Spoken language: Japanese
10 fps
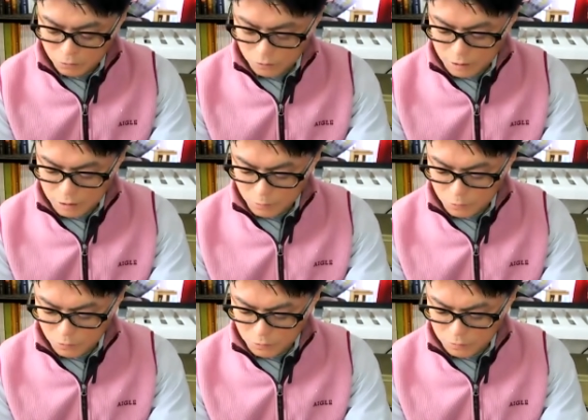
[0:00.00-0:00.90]
ん、まあその点で
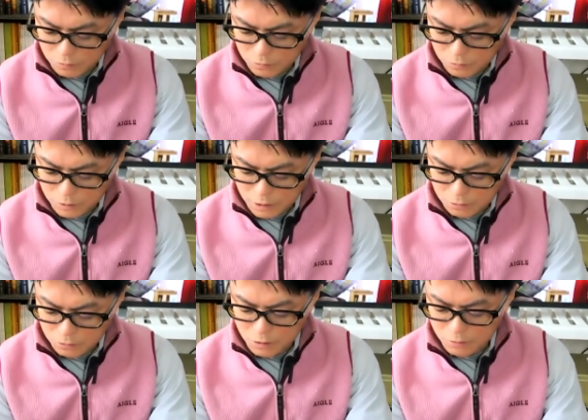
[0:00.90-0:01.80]
もこの
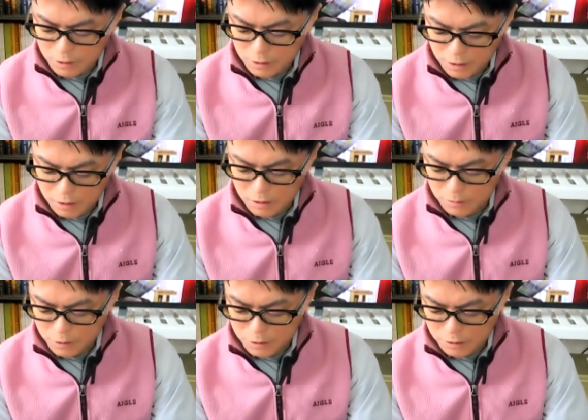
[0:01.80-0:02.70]
ダート代わり
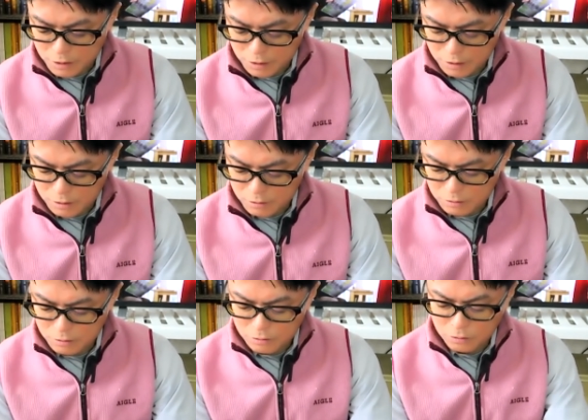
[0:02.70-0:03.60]
で、まあ、実際
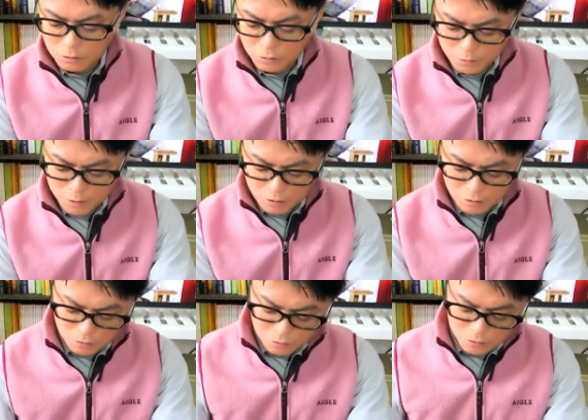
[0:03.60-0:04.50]
その友道
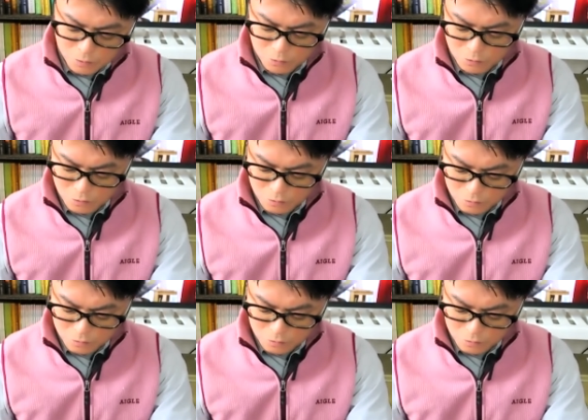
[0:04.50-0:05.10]
調教師も